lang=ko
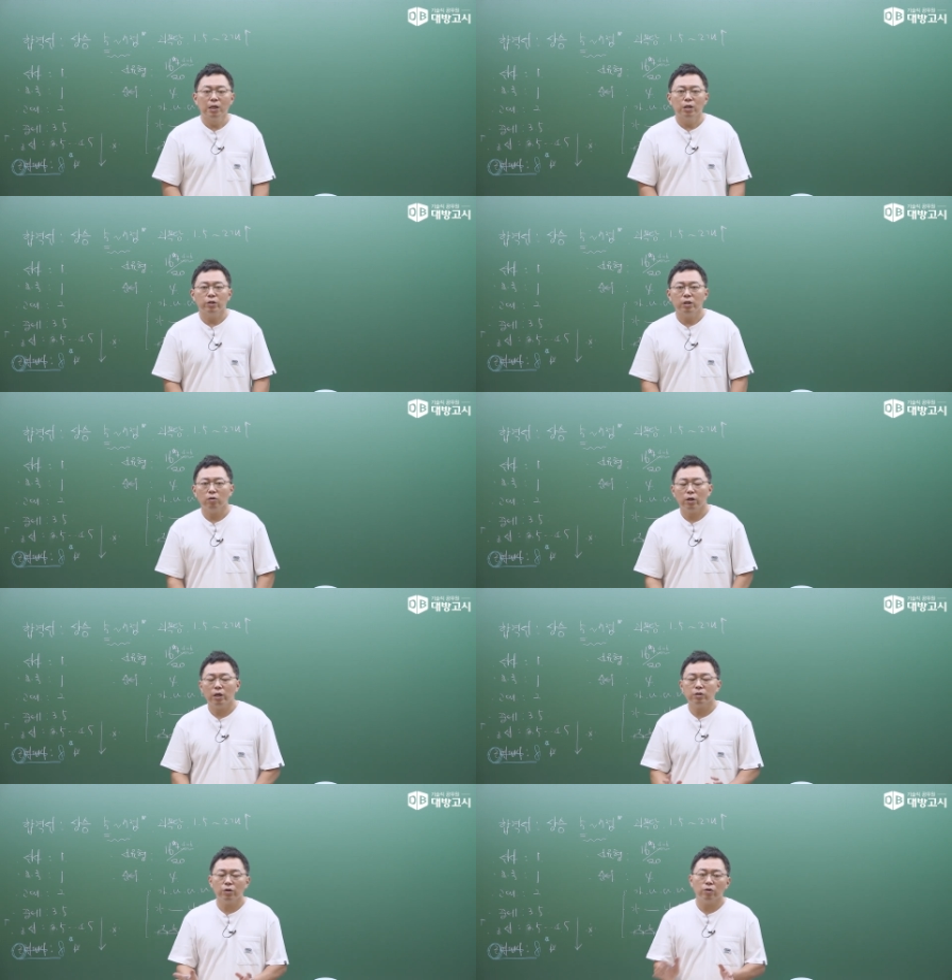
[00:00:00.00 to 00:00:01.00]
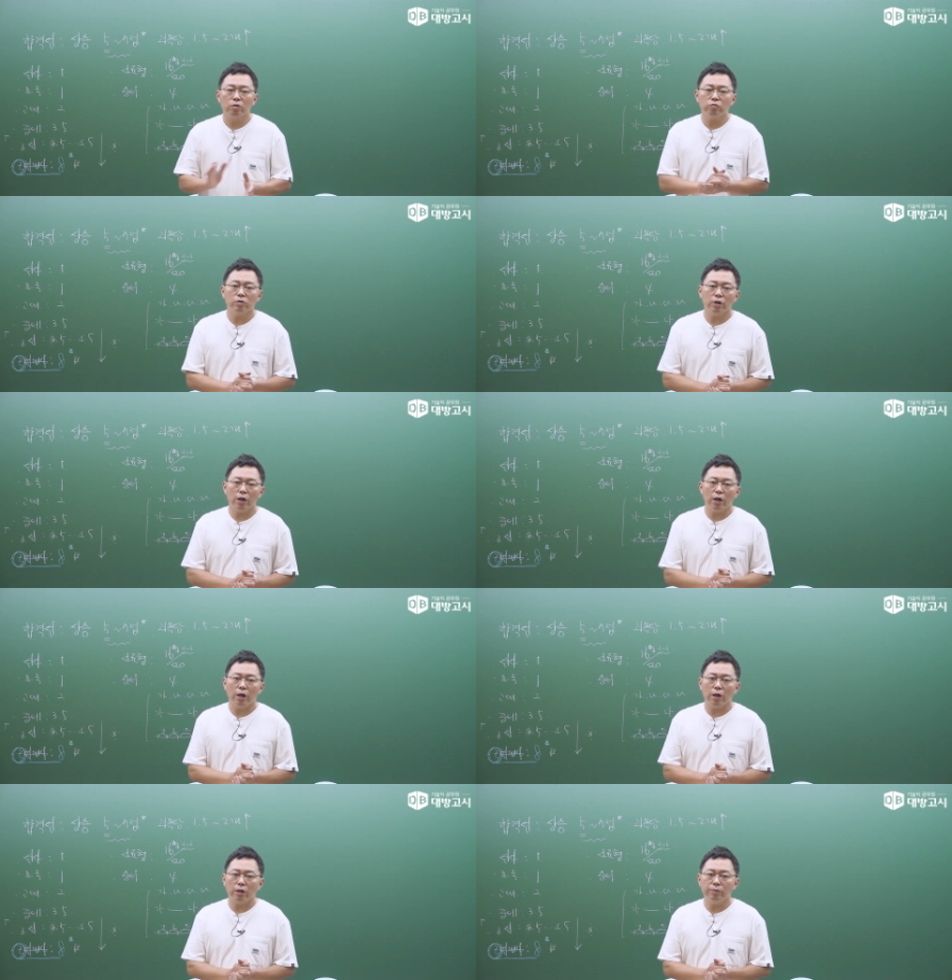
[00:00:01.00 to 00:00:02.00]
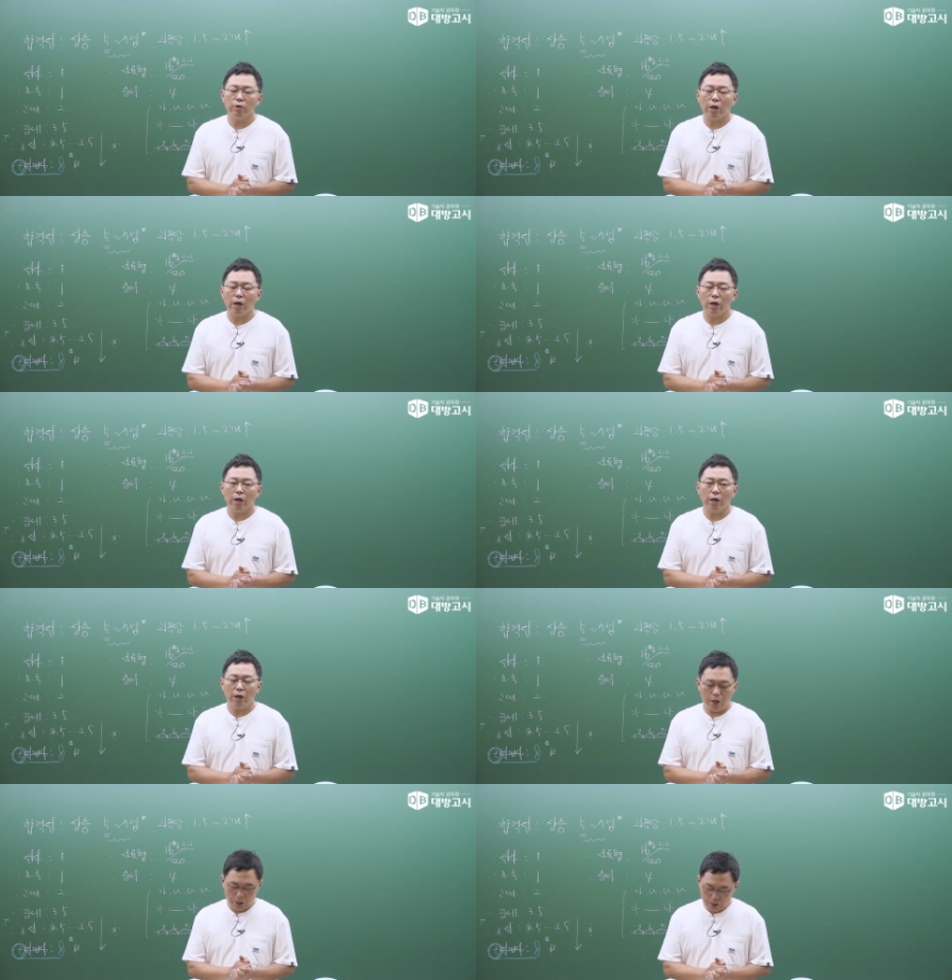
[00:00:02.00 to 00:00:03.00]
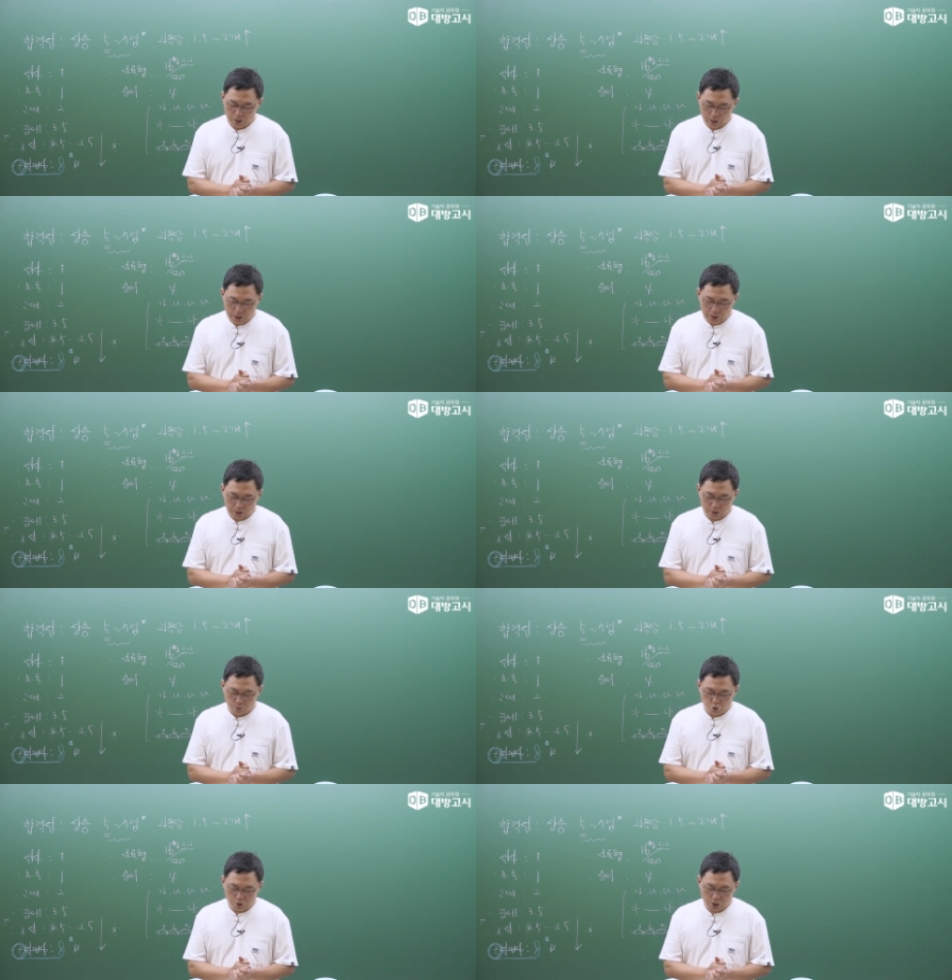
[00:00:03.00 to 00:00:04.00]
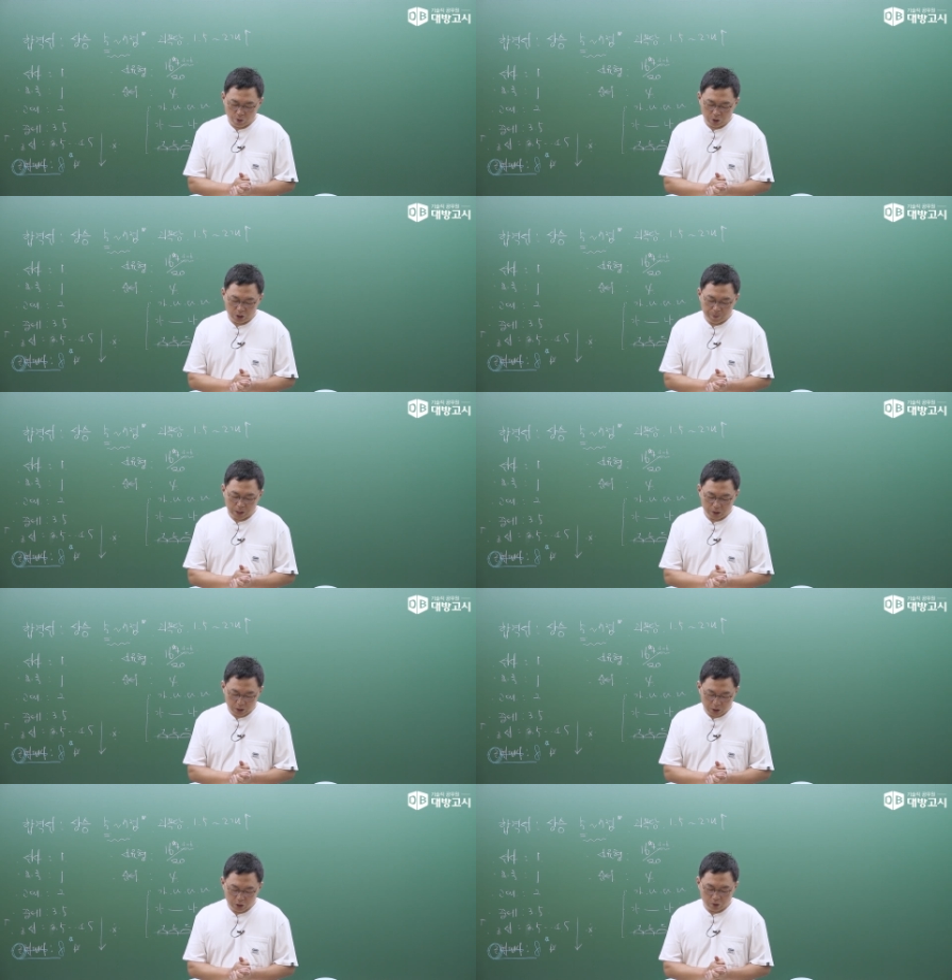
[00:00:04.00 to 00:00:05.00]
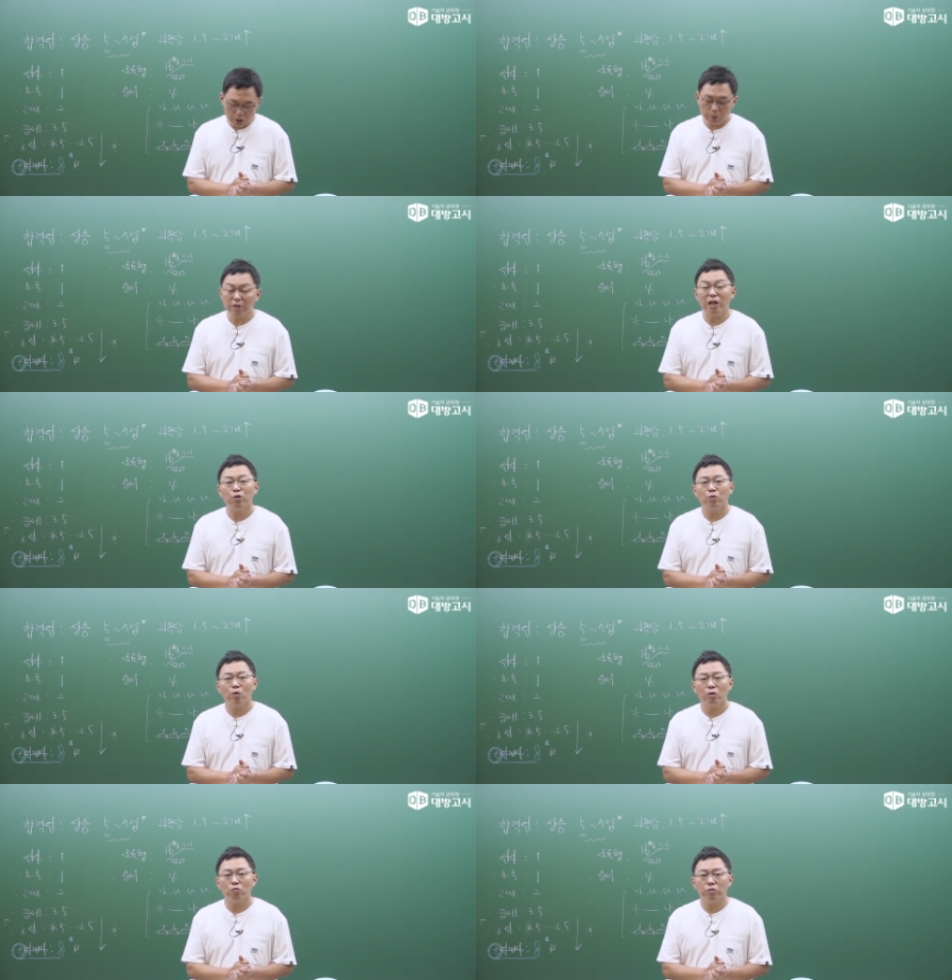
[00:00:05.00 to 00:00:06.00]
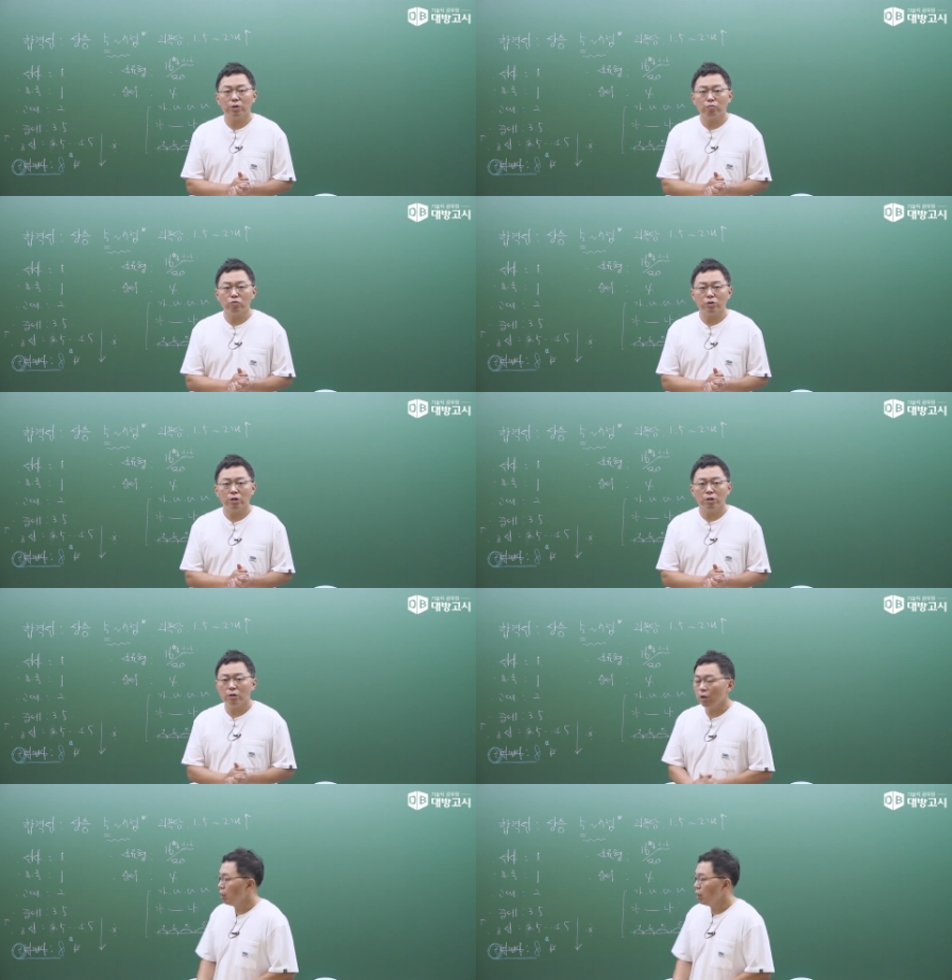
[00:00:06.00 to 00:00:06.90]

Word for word: 그래서 이렇게 해서 여러분들께 이번에 그 출제된 지방직 2024년도 한국사 문제는